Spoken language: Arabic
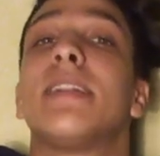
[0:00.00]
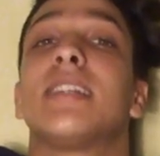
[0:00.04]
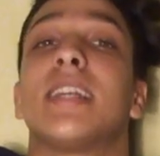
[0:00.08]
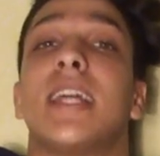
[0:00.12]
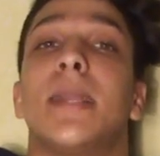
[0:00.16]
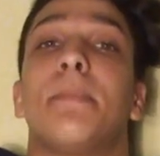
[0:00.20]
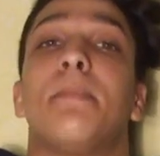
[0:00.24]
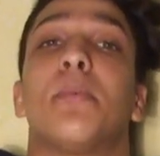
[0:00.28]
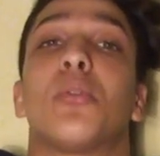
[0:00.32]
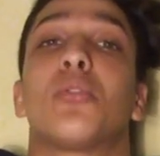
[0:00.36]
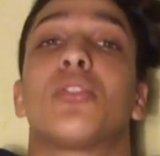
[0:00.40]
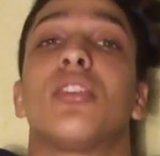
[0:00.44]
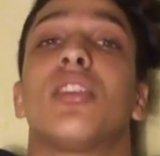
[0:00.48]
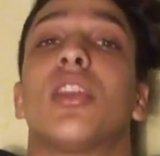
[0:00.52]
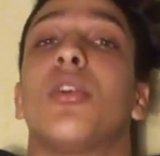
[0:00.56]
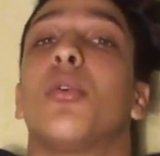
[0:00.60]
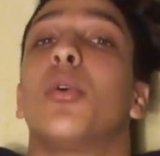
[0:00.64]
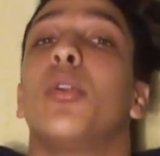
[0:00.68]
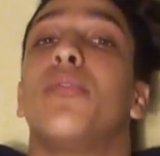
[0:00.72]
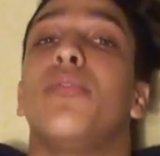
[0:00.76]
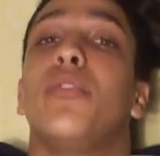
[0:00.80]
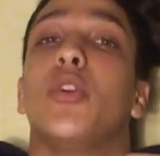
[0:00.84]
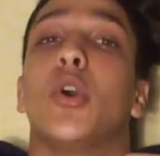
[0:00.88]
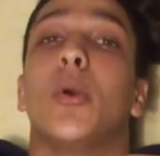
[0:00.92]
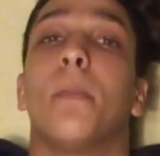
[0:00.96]
تاع البروتين كيكون
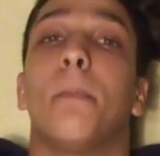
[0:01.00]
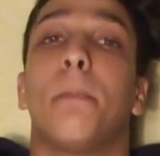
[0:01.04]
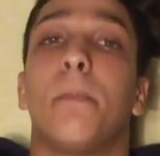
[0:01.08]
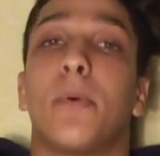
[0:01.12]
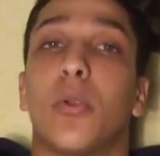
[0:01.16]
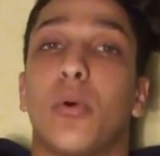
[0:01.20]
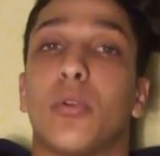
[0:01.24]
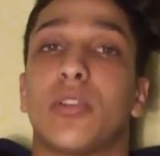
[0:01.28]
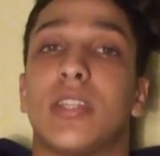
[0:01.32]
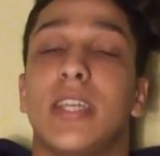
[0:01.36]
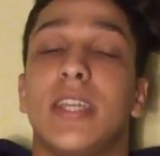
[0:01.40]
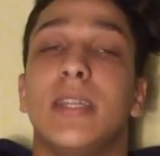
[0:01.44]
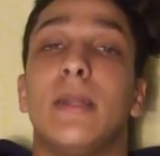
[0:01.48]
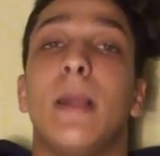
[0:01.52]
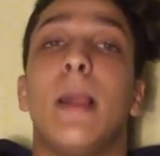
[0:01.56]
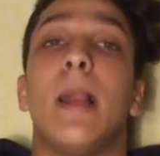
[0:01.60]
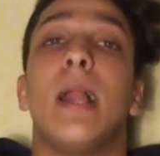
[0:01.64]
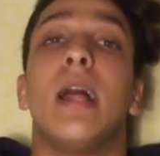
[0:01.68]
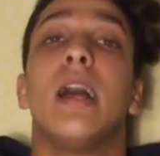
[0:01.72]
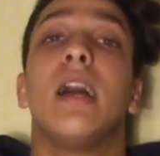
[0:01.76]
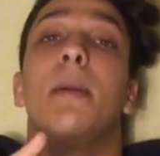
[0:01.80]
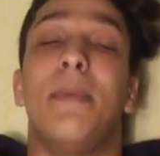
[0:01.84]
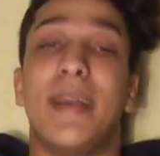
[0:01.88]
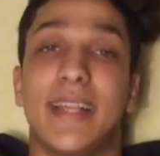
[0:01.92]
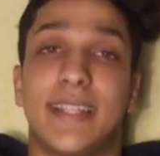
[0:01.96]
فيهم بروتين
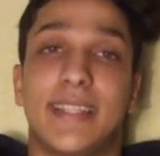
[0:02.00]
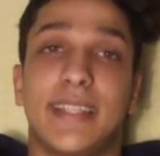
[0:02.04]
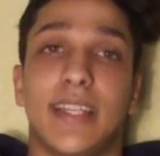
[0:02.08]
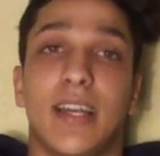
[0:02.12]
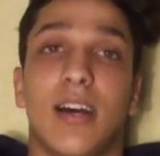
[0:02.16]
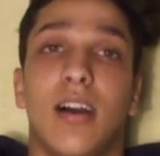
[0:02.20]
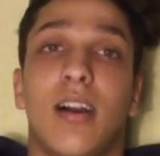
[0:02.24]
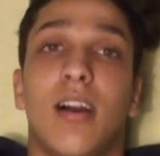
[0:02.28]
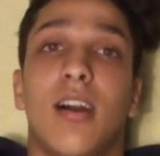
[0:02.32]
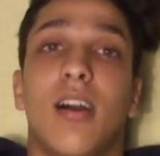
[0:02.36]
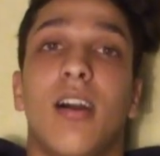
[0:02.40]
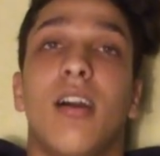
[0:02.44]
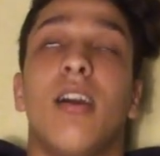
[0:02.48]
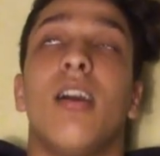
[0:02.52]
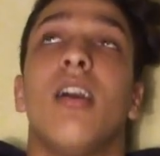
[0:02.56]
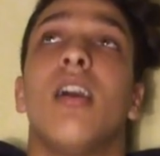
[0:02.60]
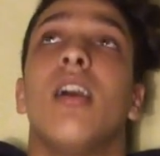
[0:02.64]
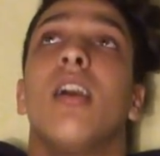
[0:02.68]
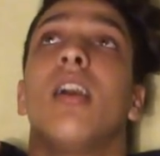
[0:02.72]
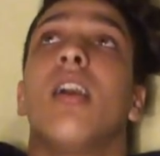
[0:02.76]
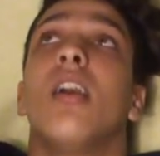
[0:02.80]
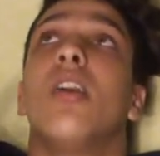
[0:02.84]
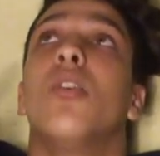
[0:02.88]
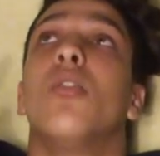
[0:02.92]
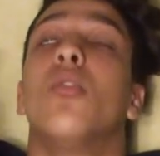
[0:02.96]
بي سي ا ا
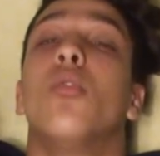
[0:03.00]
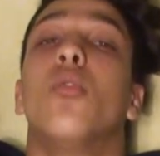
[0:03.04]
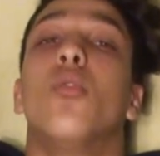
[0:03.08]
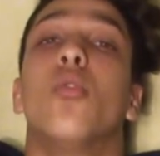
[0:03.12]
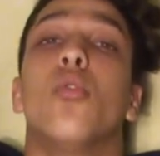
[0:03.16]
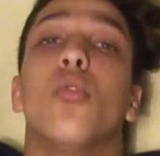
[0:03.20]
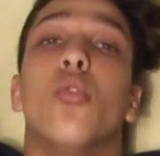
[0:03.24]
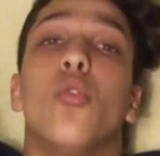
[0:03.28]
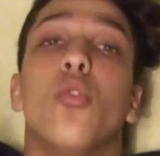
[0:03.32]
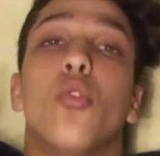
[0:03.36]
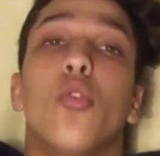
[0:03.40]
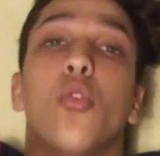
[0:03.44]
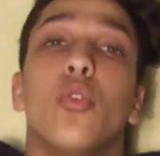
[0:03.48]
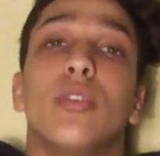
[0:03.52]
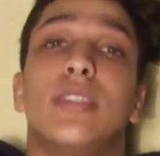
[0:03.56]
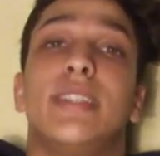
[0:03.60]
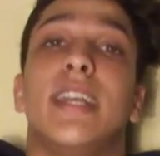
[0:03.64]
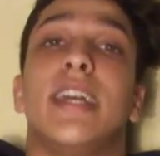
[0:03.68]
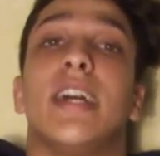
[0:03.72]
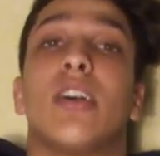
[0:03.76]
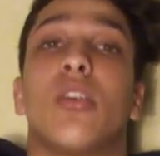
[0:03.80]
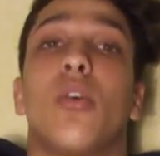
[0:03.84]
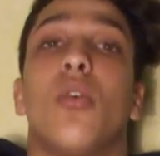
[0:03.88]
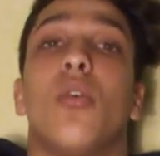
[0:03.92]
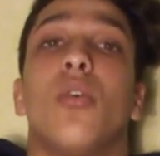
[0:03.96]

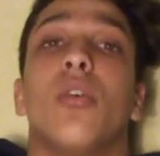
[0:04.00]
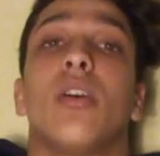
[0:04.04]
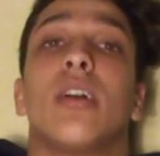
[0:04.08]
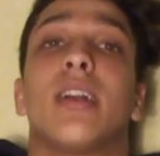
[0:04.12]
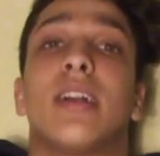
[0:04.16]
وزيرو